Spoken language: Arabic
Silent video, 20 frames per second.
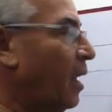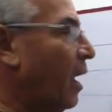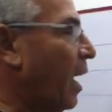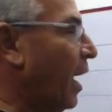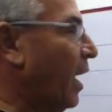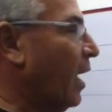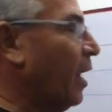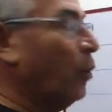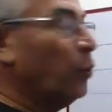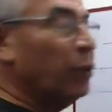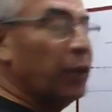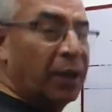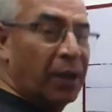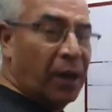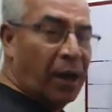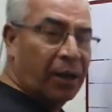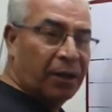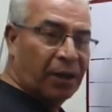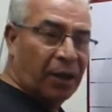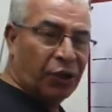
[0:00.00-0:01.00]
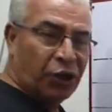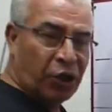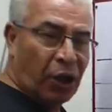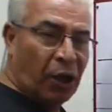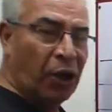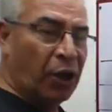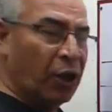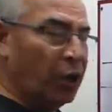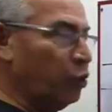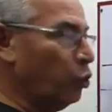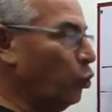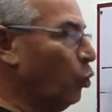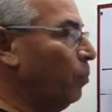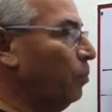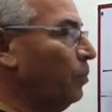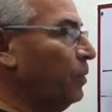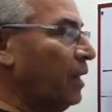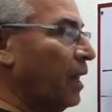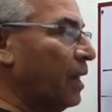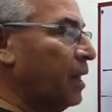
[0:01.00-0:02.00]
هناخد النهارده ان شاء الله
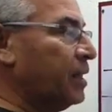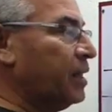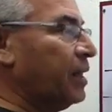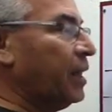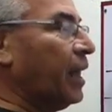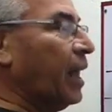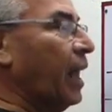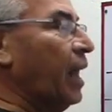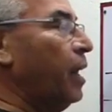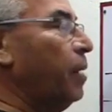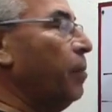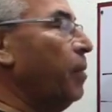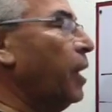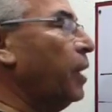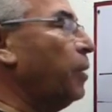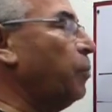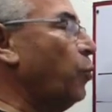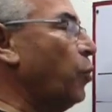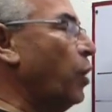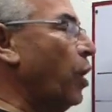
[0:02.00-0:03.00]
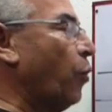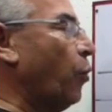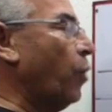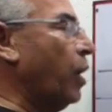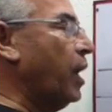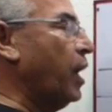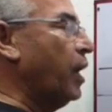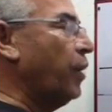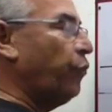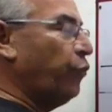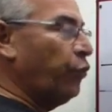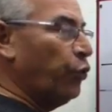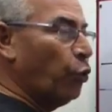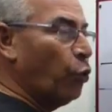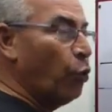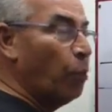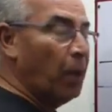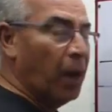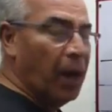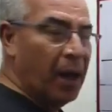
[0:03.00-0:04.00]
اليوم درس كلمات منونه في
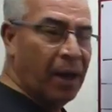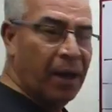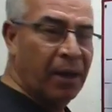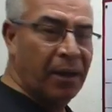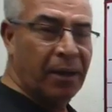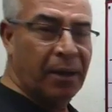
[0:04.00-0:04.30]
جمله